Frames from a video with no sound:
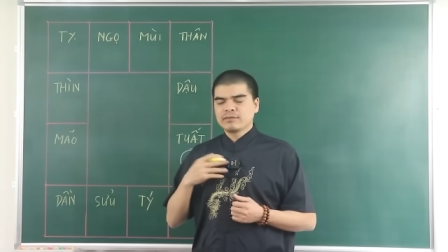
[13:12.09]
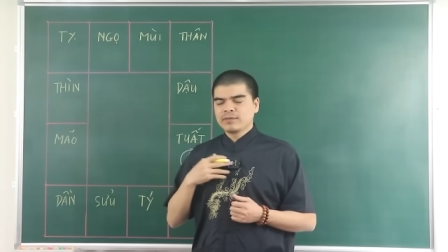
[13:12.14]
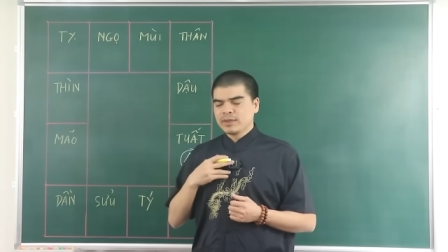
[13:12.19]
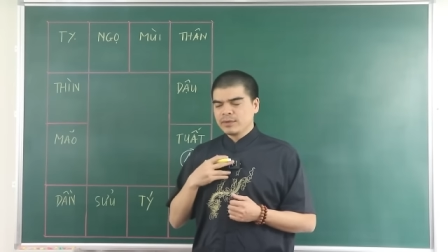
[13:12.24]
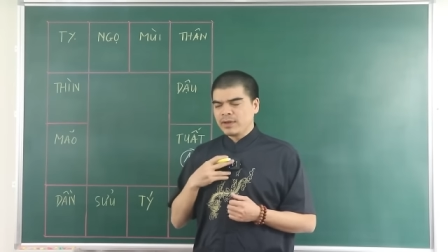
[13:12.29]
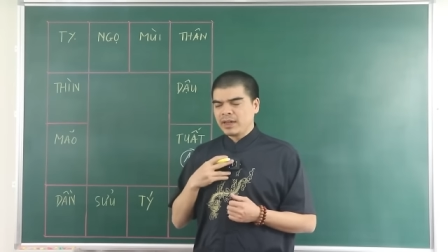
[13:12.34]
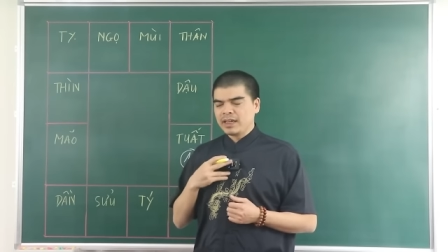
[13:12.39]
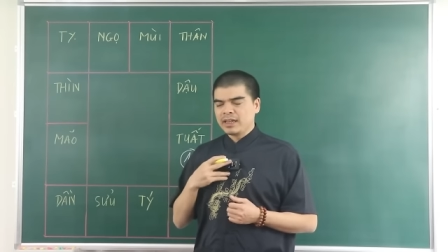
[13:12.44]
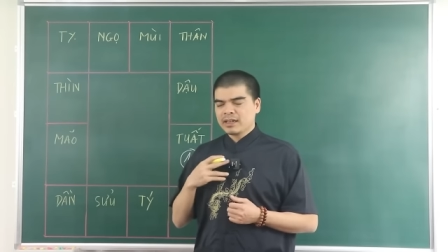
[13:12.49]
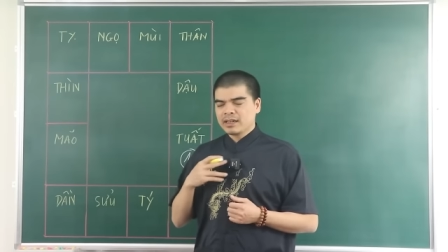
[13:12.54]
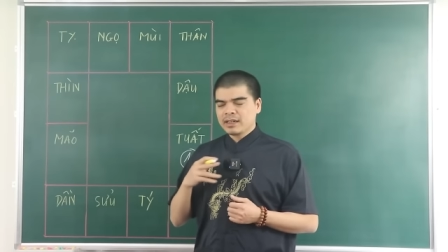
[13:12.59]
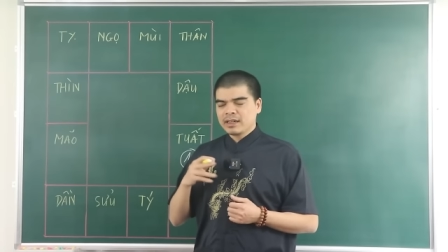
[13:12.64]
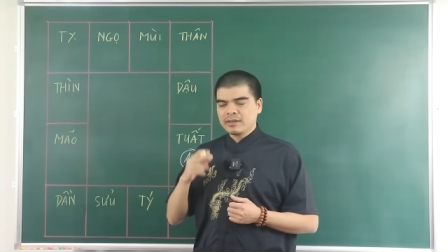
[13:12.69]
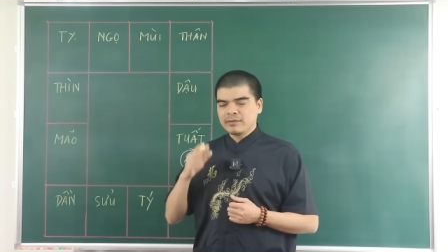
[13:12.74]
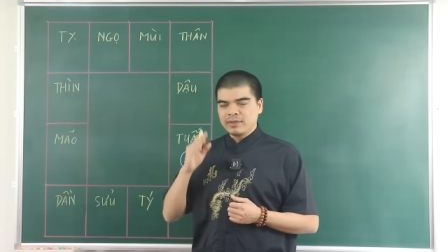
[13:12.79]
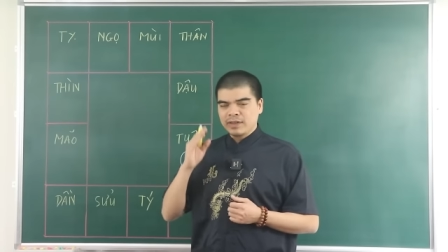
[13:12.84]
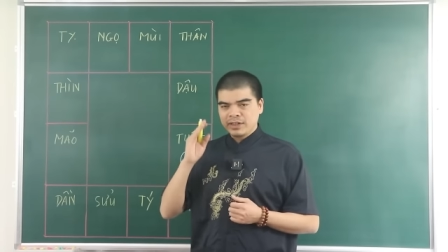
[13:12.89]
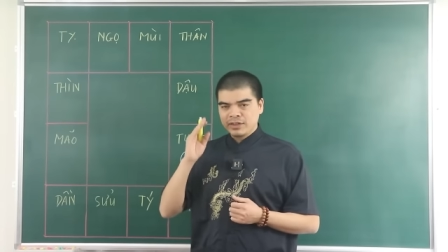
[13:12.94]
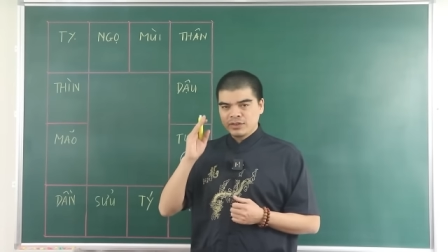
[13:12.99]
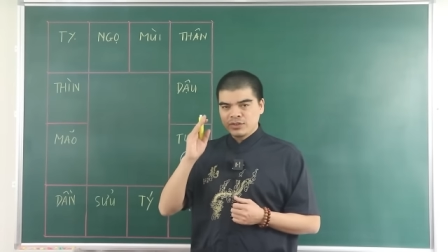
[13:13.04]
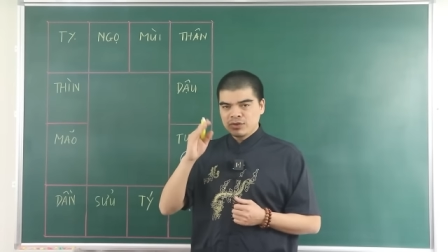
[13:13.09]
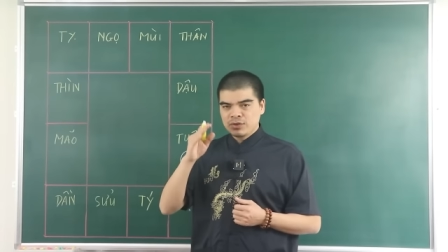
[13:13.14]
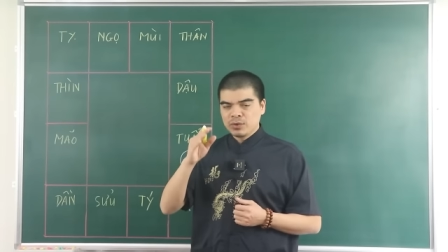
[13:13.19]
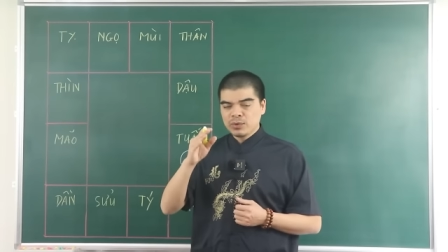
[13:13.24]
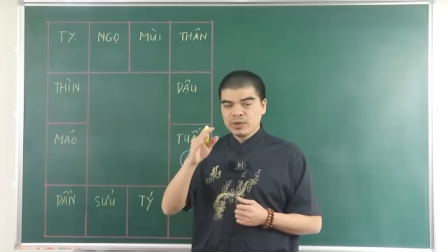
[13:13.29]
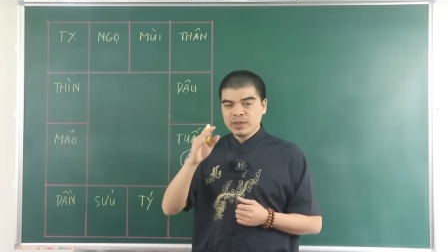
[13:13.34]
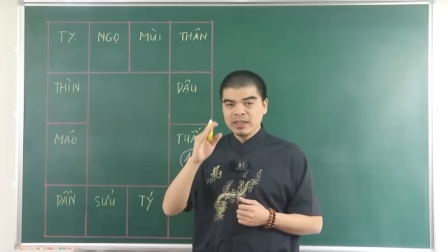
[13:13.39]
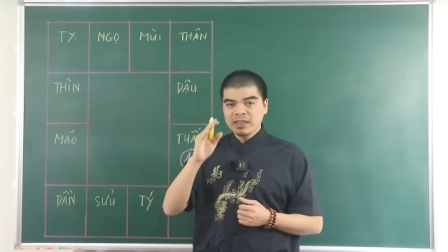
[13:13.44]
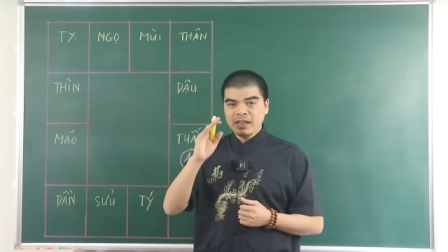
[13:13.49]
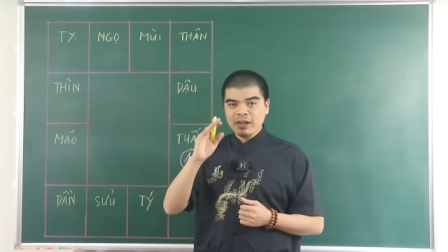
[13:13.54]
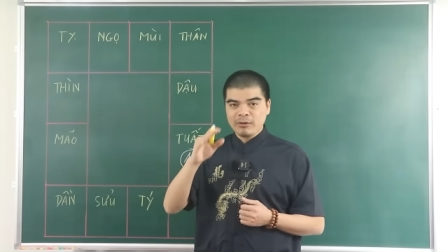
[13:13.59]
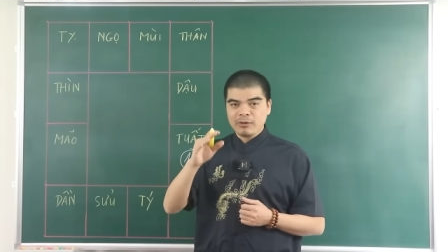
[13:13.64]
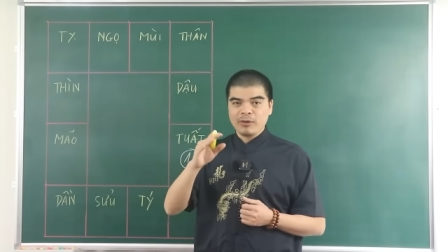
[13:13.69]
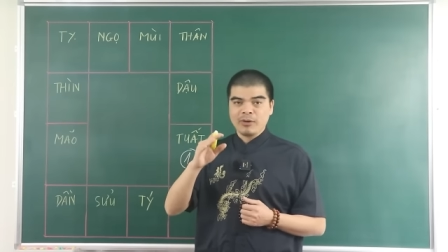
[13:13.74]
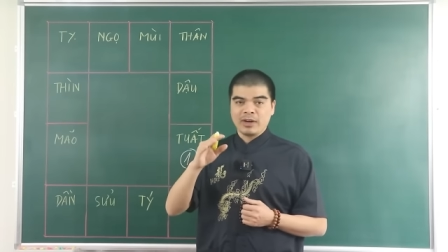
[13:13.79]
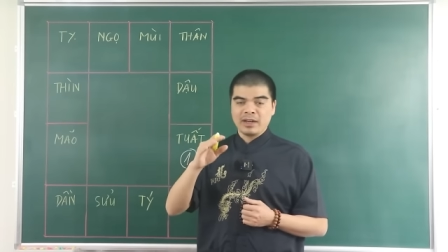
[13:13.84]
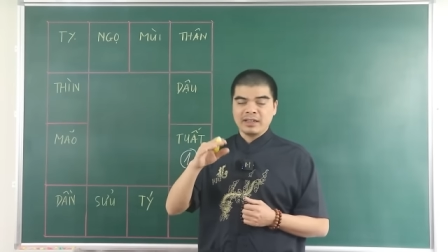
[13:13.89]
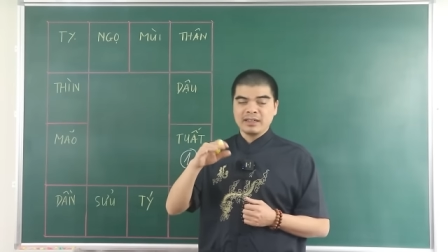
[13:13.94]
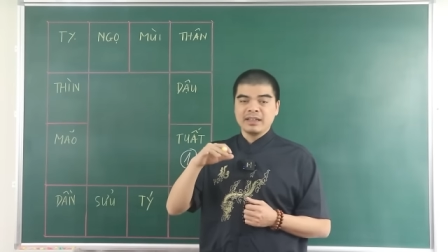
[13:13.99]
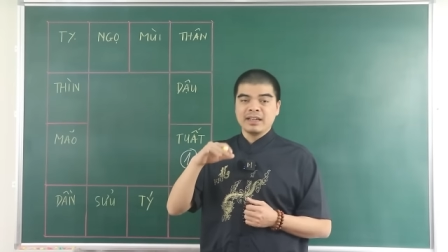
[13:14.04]
vì vậy cần phải chú ý học
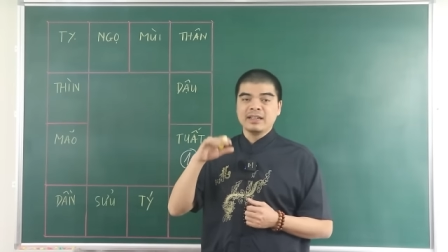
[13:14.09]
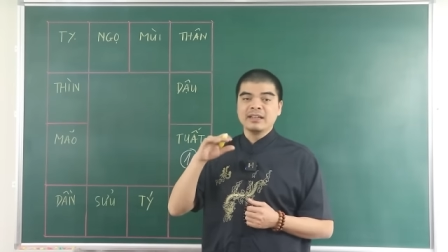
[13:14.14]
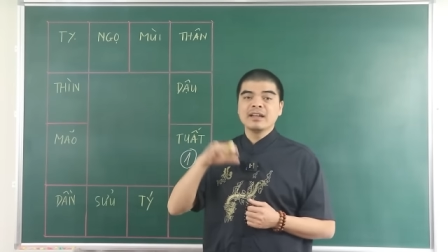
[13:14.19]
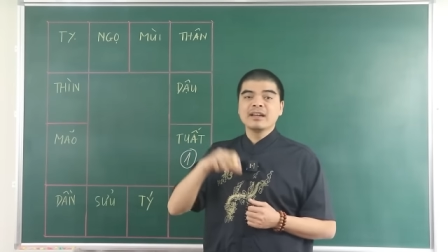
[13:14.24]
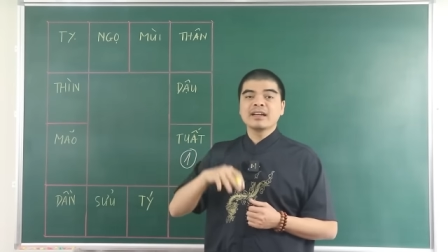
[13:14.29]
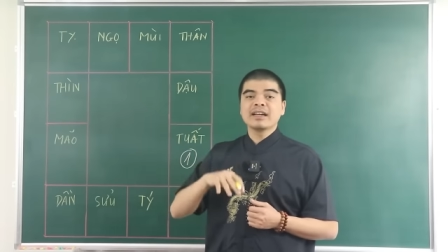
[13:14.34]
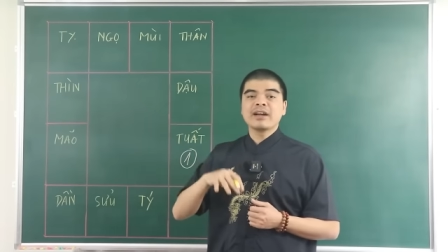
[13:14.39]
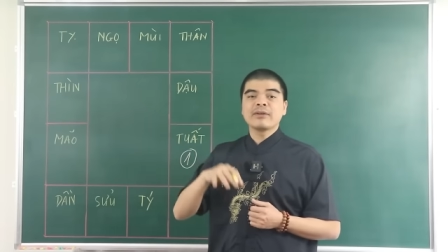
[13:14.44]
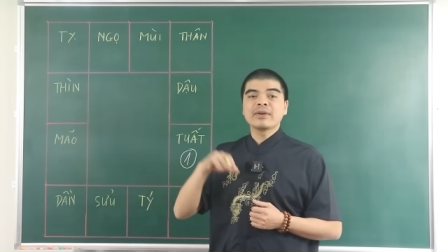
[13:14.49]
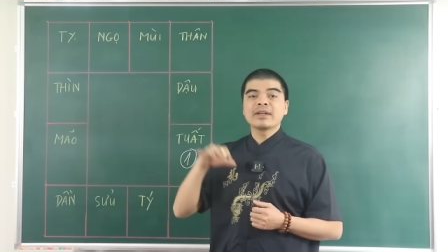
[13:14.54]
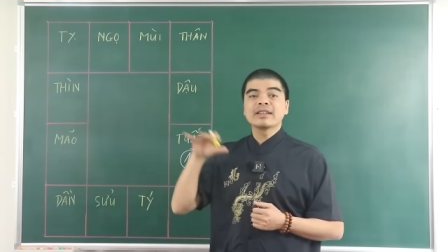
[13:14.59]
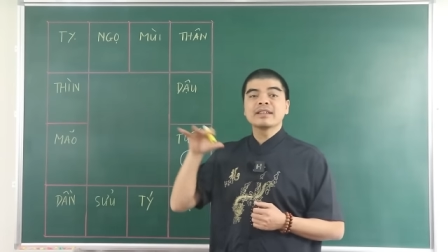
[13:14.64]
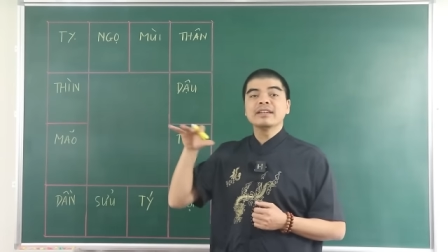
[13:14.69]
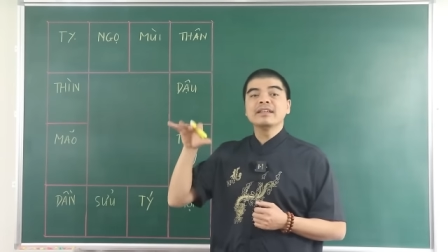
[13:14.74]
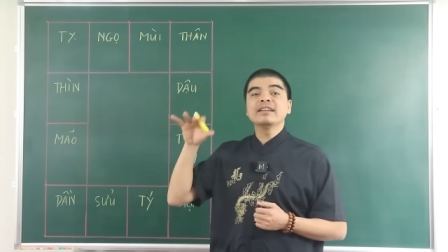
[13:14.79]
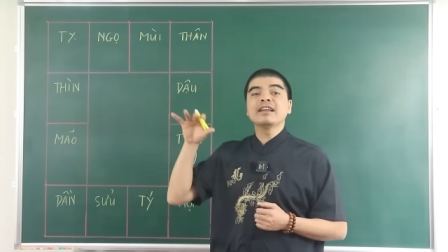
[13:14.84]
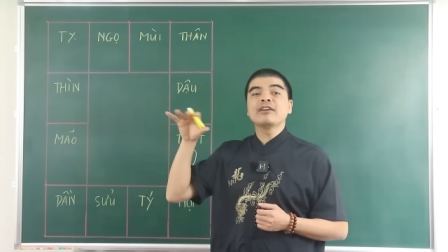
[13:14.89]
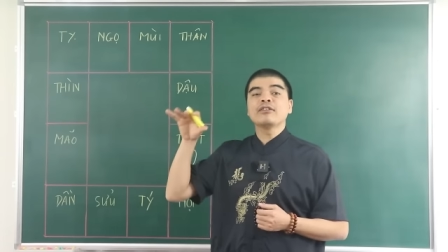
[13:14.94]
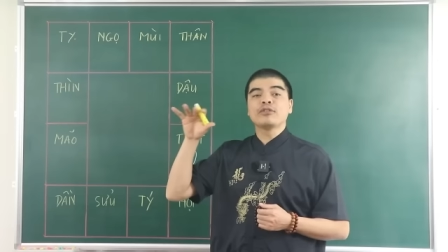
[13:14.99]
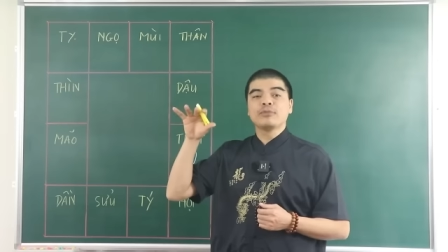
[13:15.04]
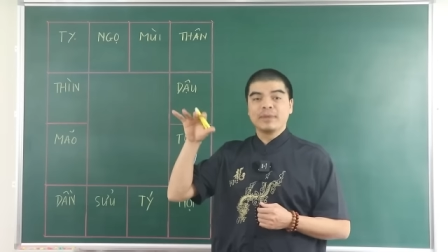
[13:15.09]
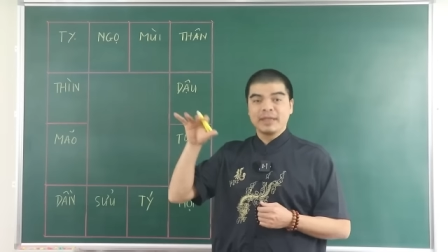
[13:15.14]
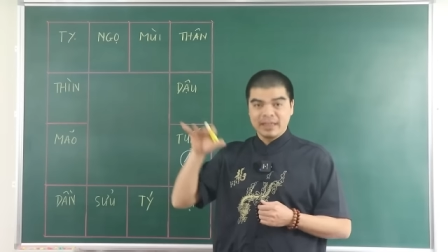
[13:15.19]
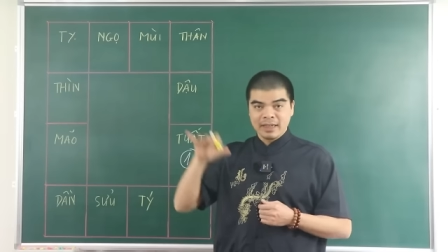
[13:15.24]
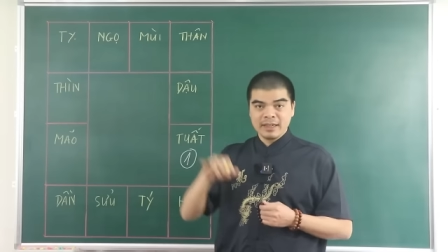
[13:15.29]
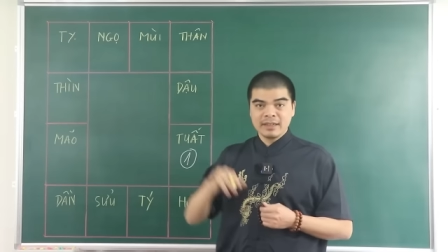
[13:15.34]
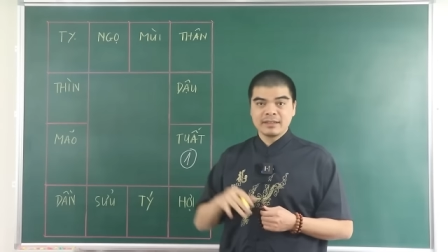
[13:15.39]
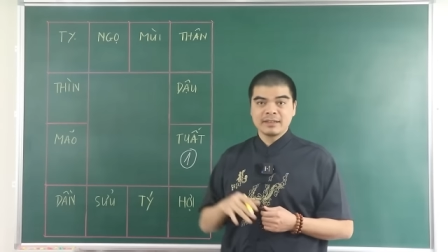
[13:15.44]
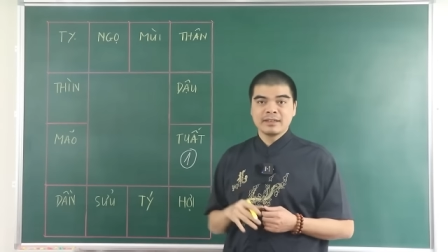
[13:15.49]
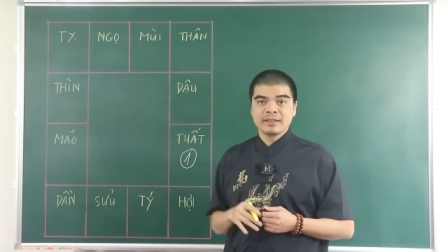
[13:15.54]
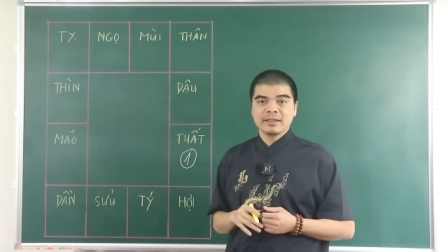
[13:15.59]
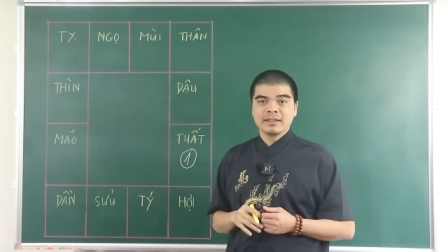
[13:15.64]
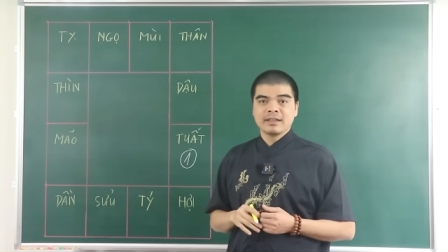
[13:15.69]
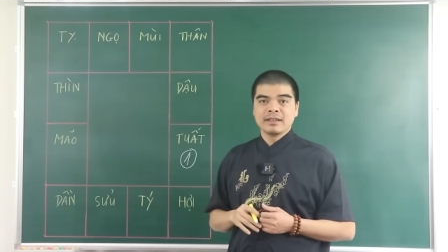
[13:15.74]
hỏi để nâng cao cái kỹ năng của mình lên.